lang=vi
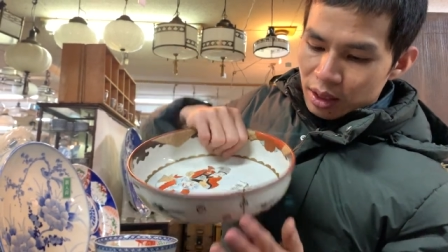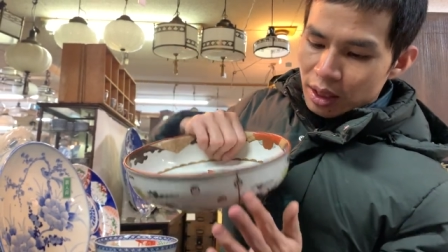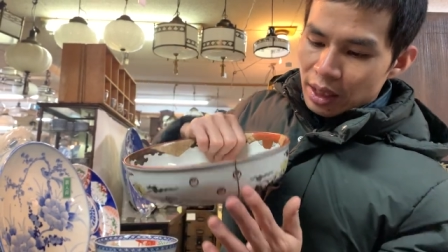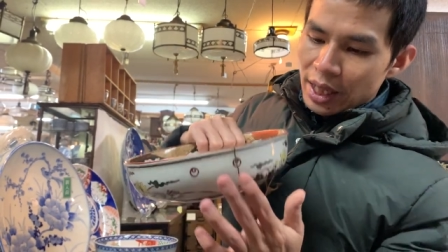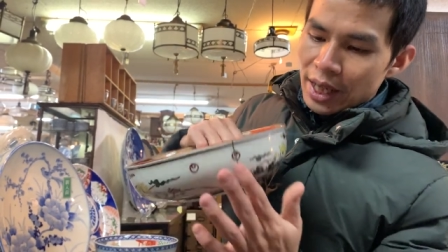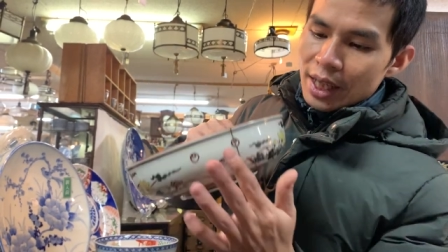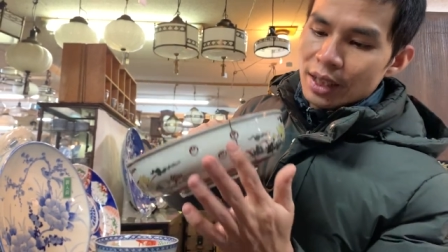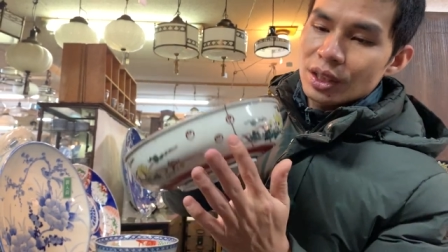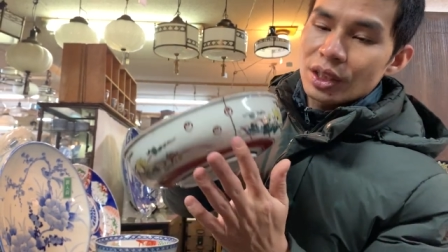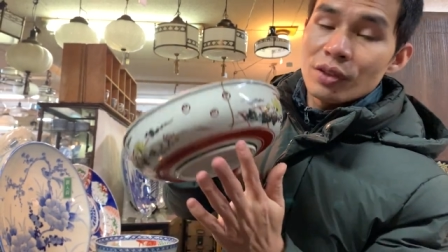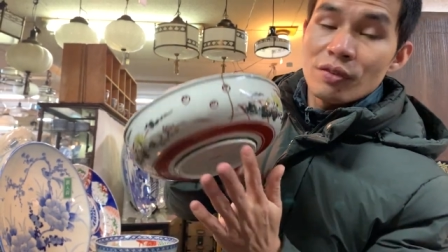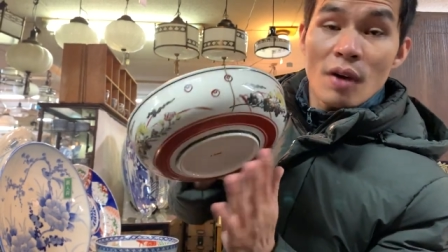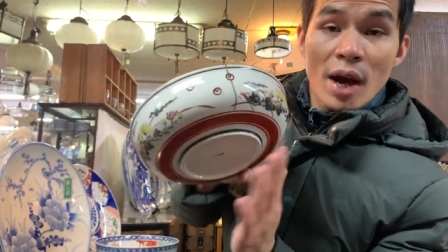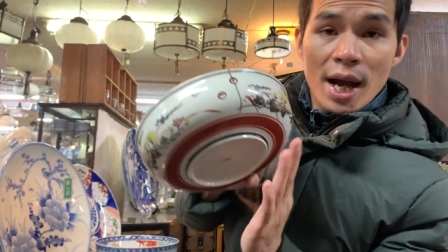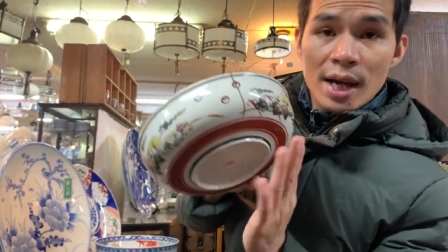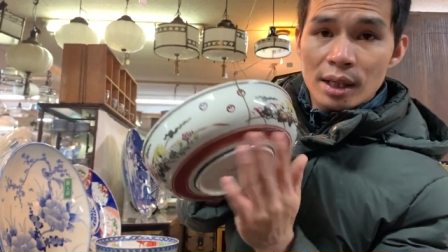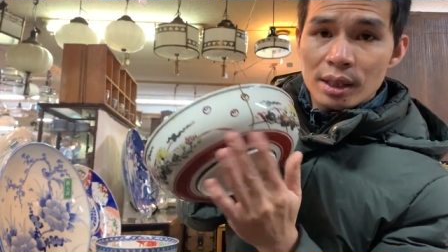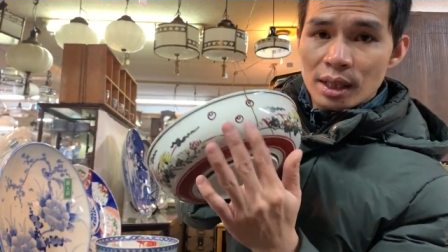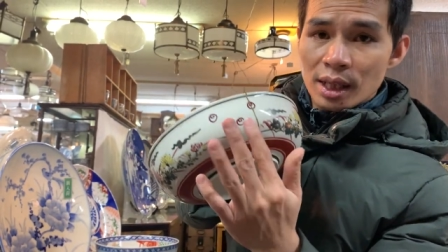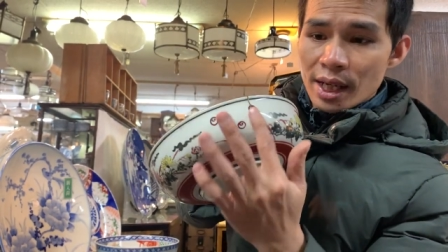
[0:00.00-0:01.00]
kẻ chỉ
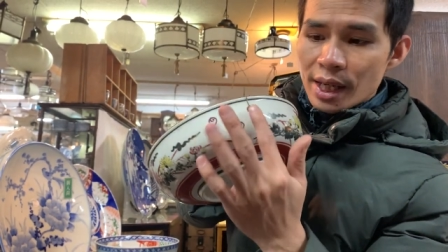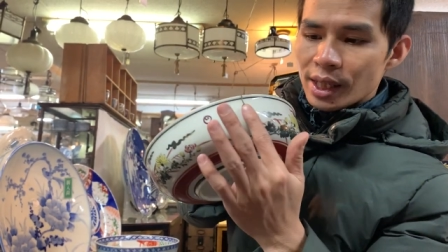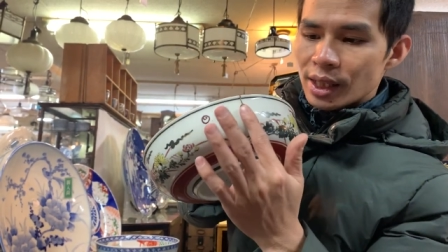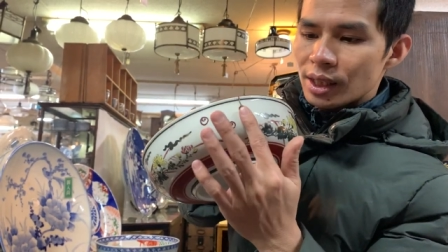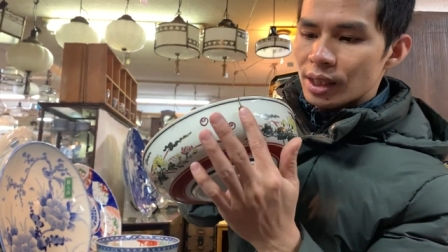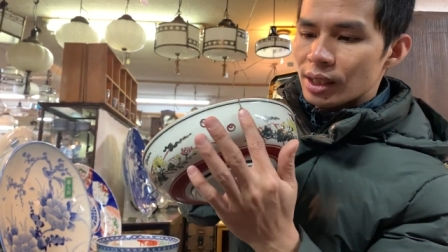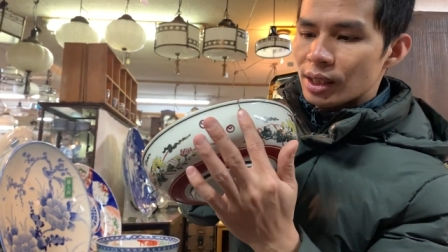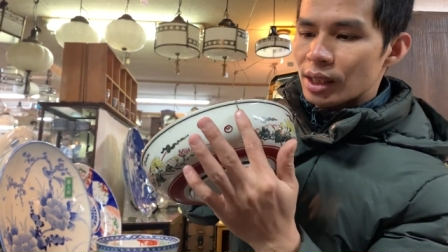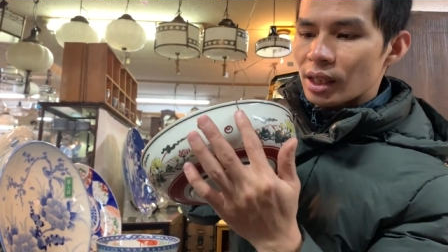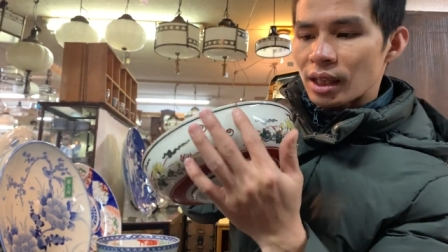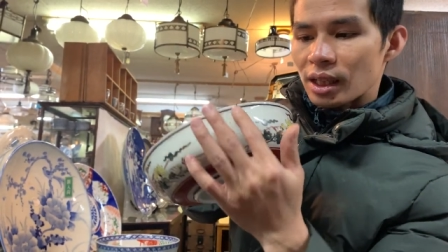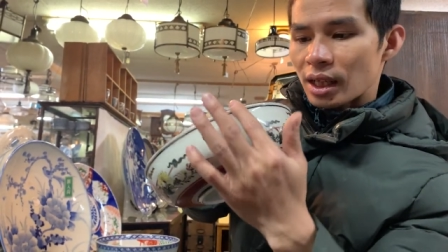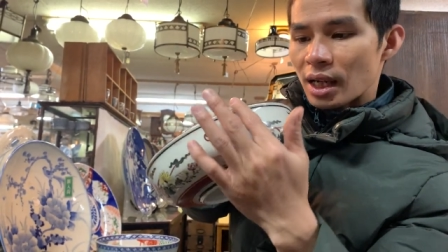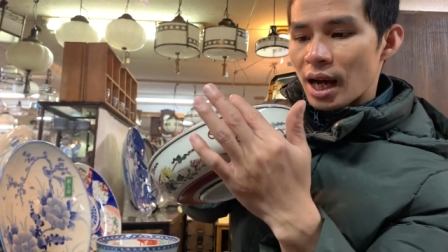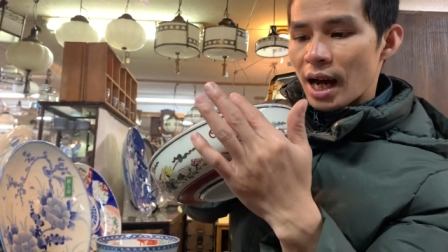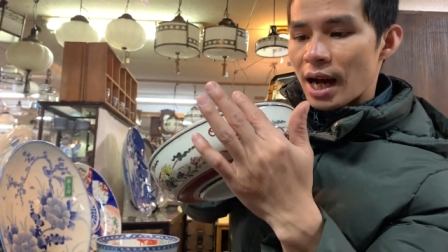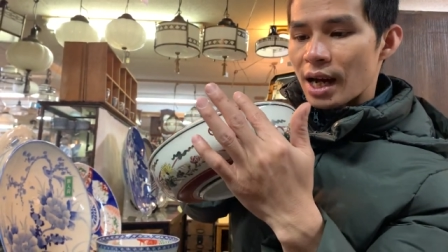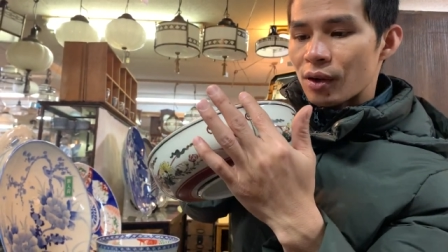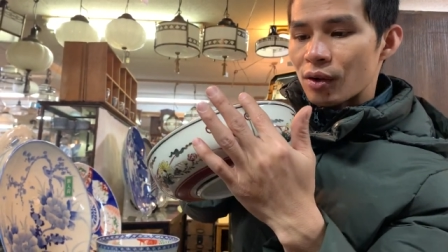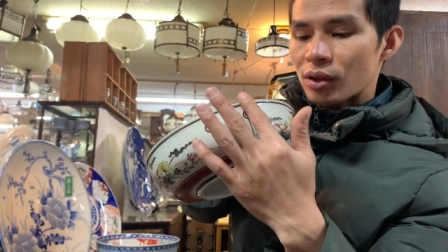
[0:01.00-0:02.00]
vàng lên
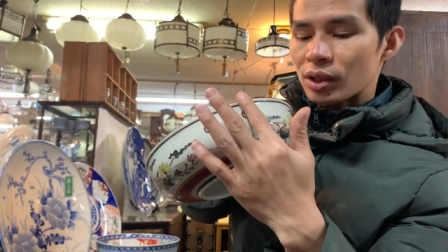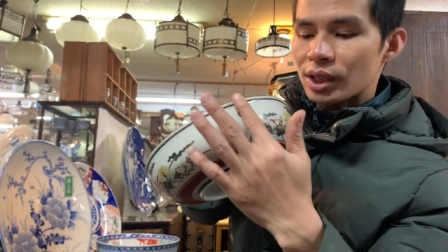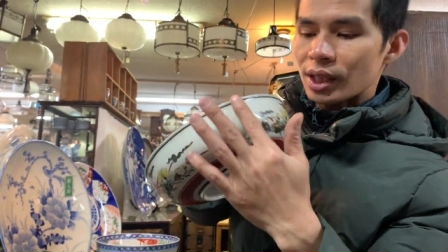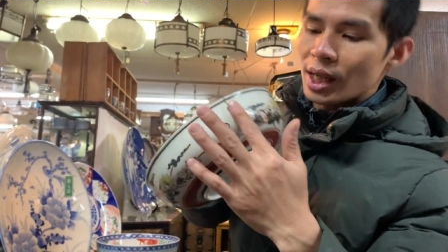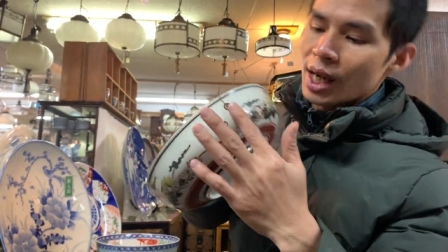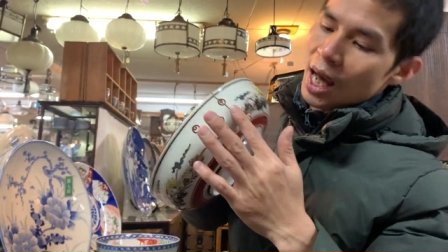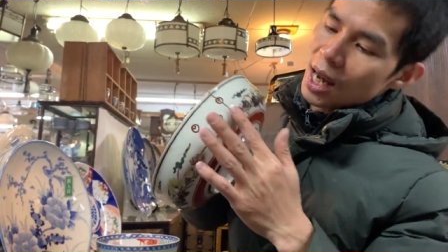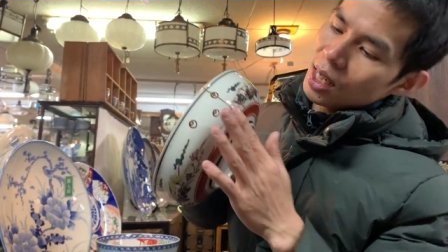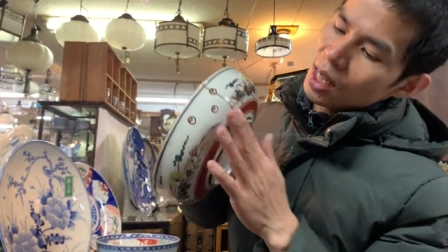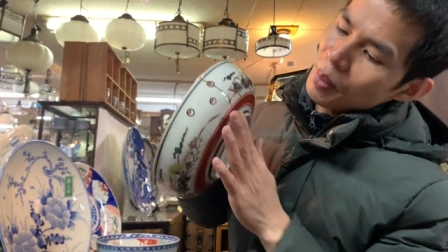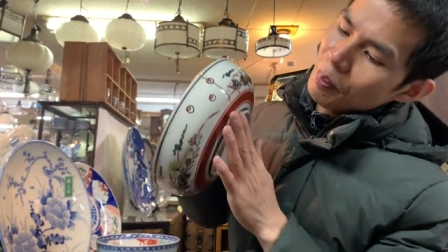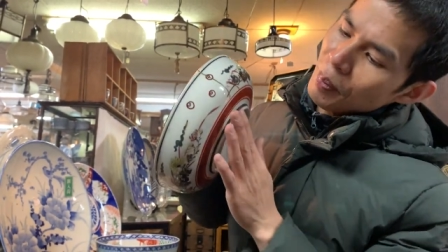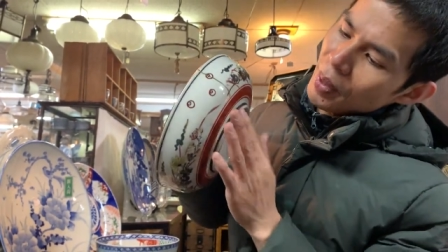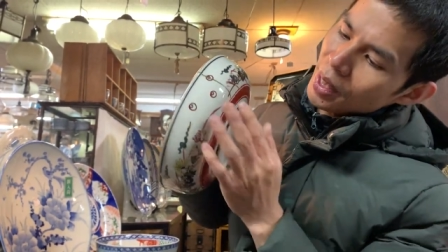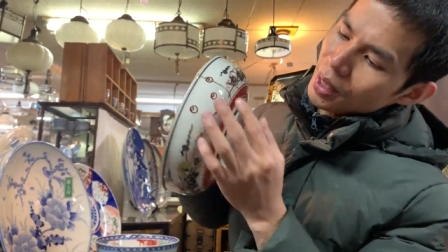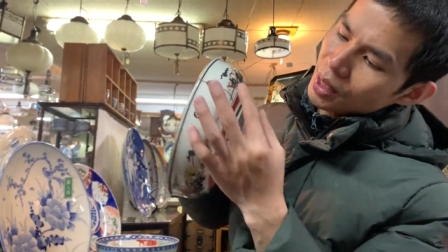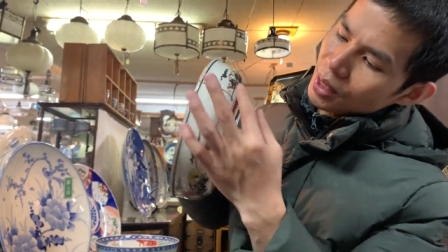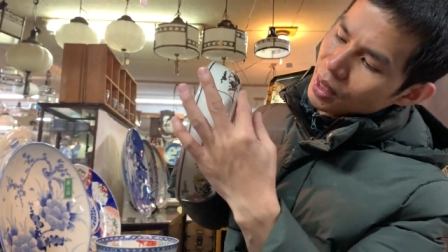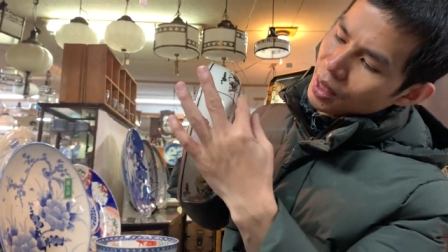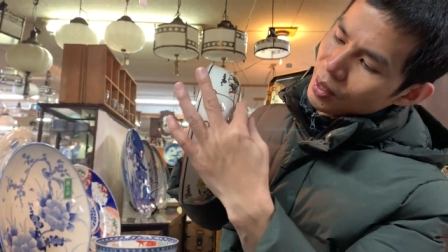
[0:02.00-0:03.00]
là nó sẽ đã lấp
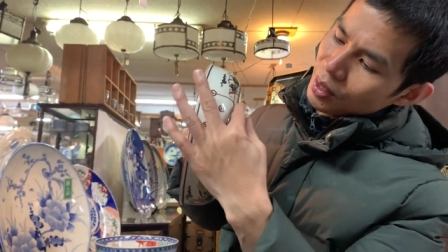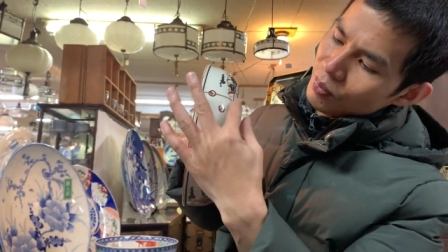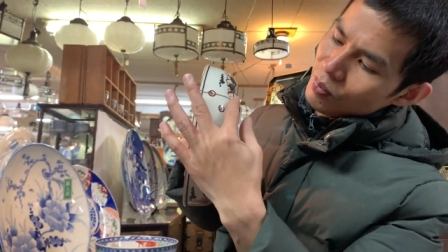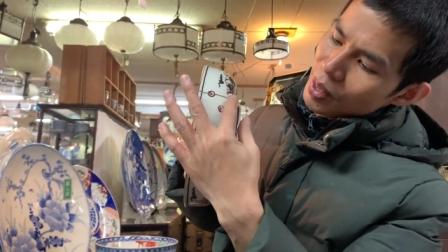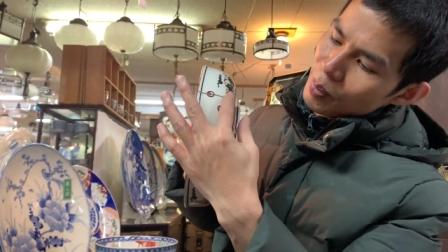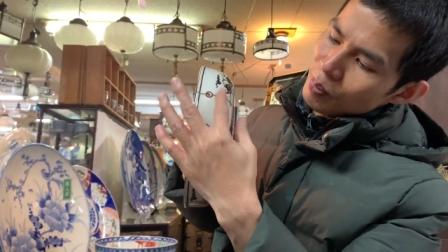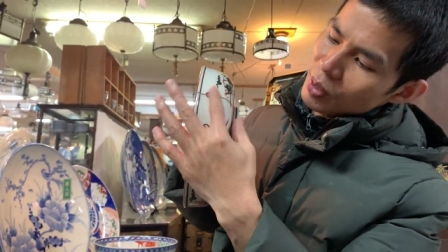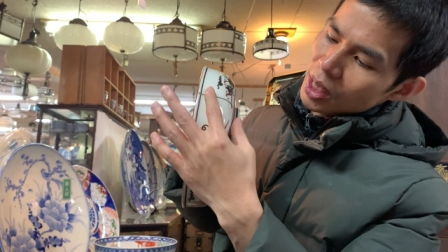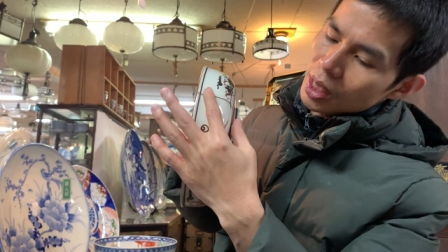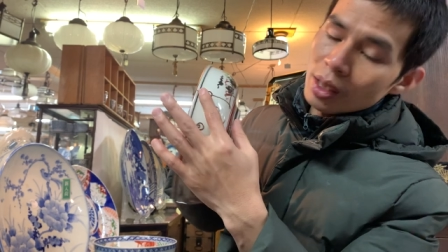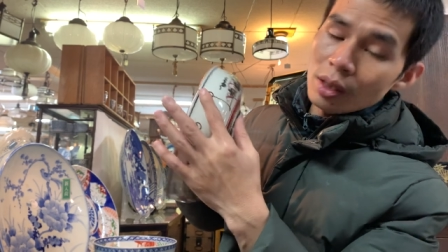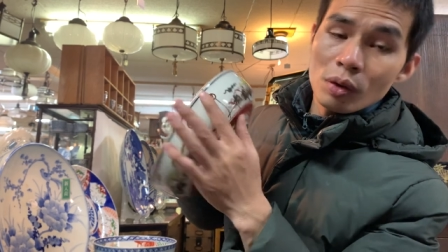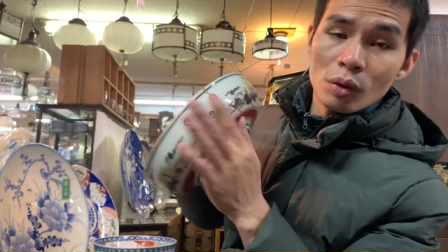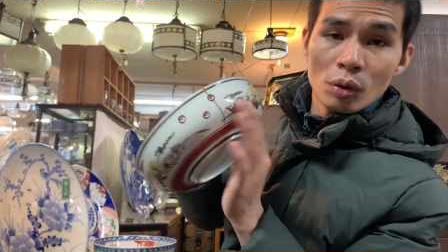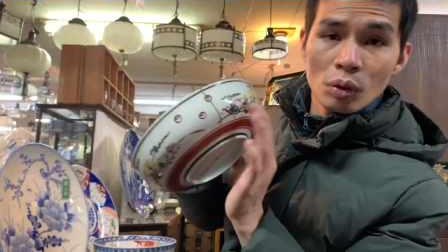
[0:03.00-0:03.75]
hết cái vết nứt